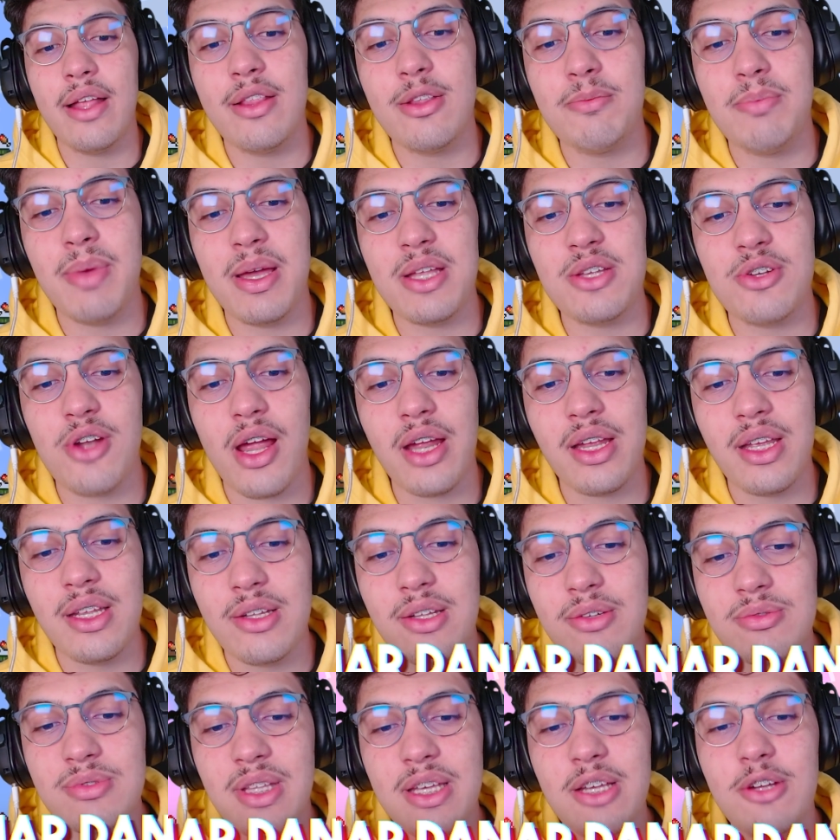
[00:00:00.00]
no Bedrock
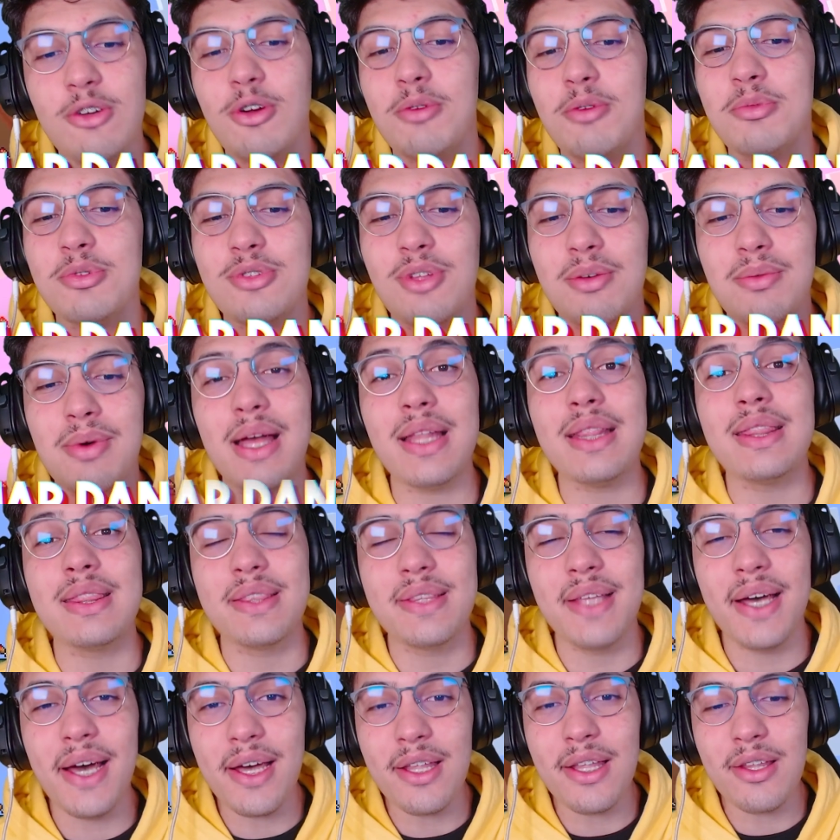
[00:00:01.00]
não tem como tomar
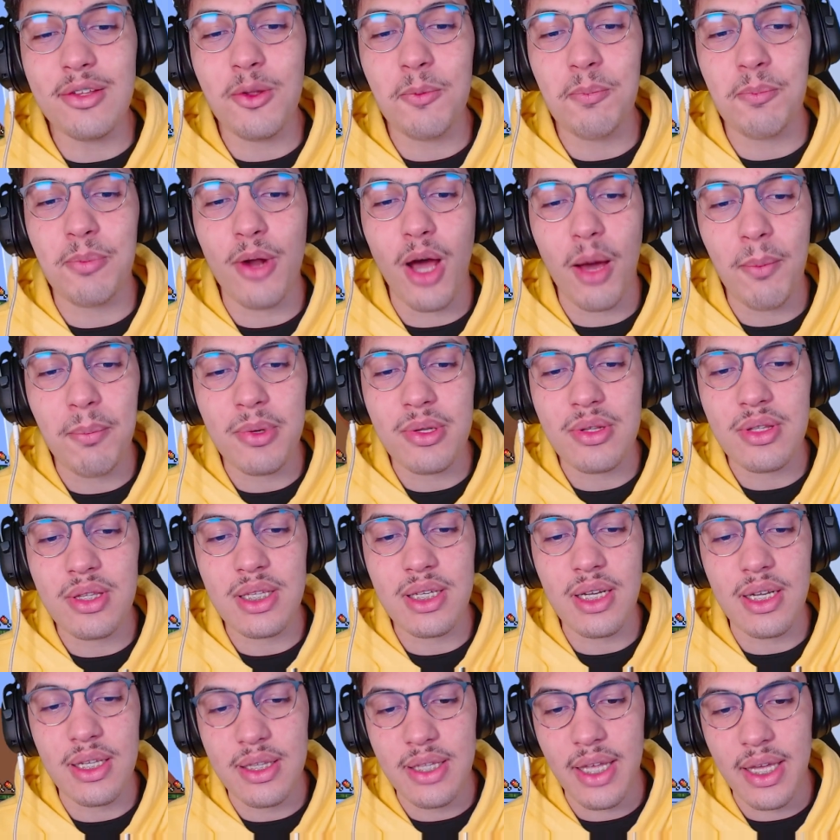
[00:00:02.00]
dano do próprio
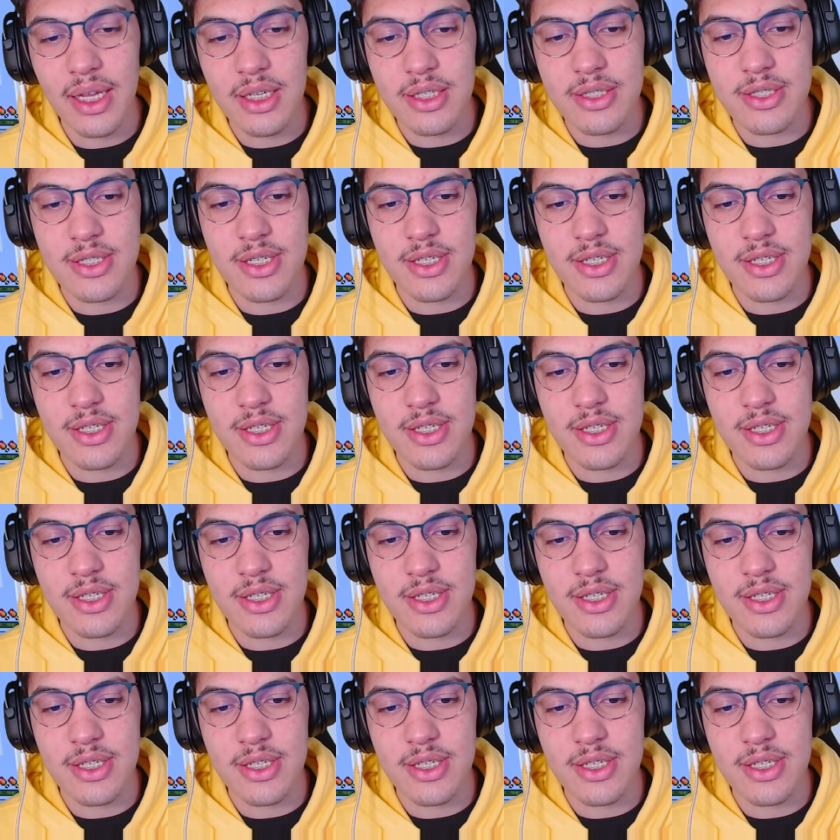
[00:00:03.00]
tridente,